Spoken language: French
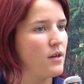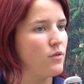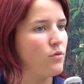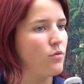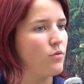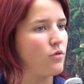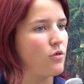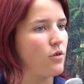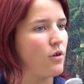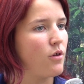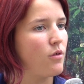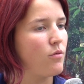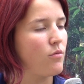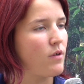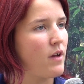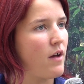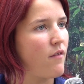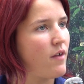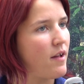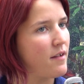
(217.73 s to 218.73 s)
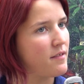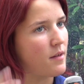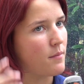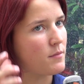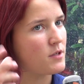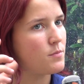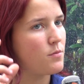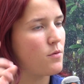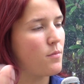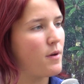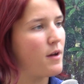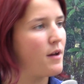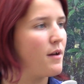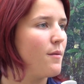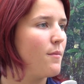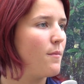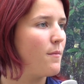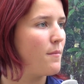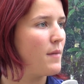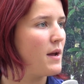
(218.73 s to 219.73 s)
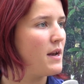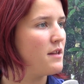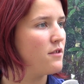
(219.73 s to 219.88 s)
Donc, donc là, voilà, c'est un petit peu ma